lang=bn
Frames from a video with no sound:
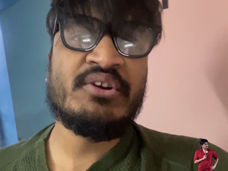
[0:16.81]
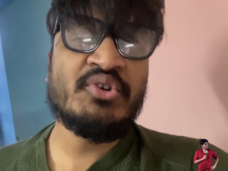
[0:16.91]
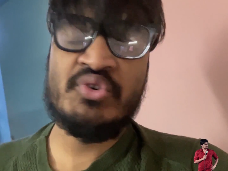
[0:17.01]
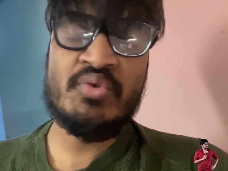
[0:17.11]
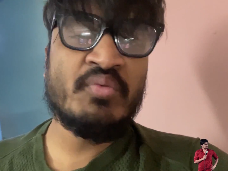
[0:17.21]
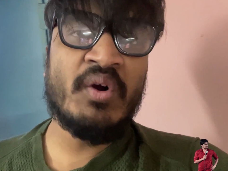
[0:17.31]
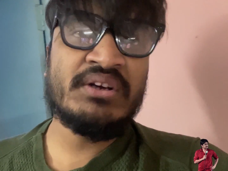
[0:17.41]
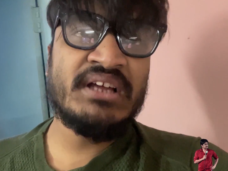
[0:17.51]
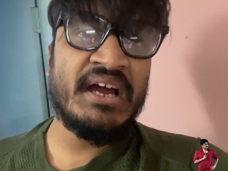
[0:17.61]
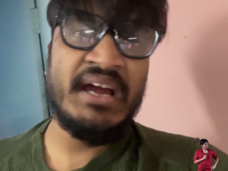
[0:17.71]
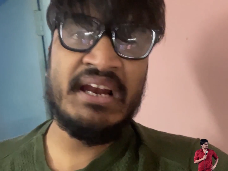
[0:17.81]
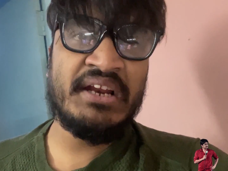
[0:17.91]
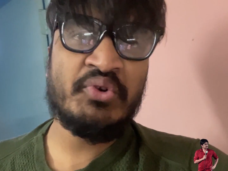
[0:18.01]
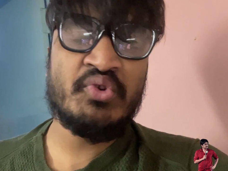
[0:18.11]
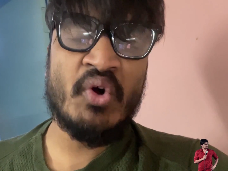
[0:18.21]
আই ডোন্ট নো হোয়াট দ্য
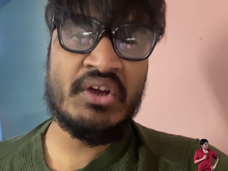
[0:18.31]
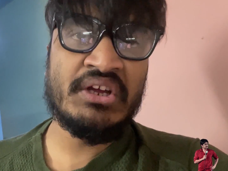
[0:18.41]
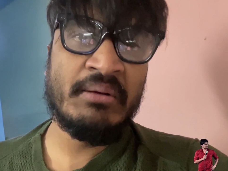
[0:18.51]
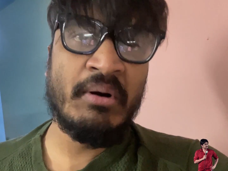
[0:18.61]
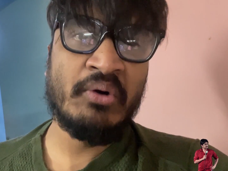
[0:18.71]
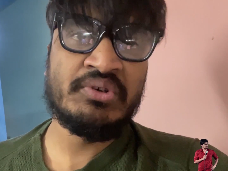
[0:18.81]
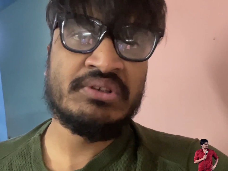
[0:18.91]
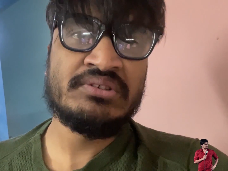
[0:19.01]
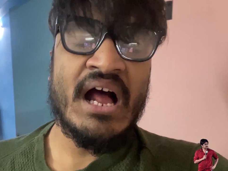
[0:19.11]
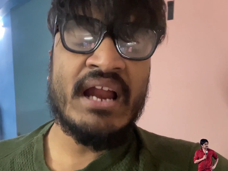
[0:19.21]
হেল আর ইউ টকিং অ্যাবাউট